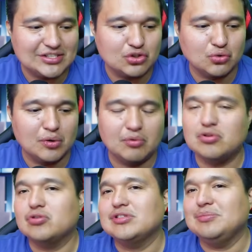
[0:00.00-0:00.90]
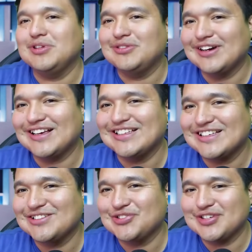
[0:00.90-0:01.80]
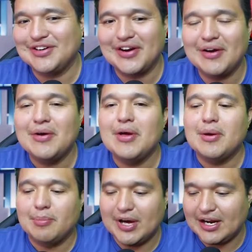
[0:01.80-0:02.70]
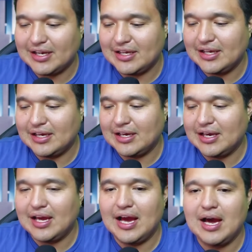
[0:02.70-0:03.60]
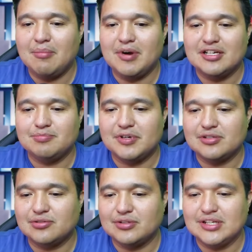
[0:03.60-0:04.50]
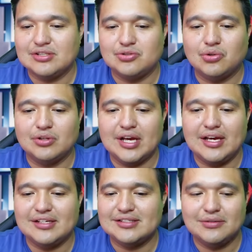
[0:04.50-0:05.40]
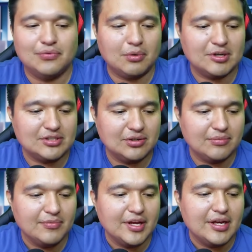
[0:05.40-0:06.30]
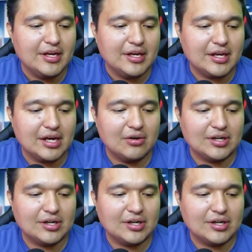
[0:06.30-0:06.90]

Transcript: y si son nuevos los invito a que se suscriban para que llegue a más personas toda esta información. ¿Y qué es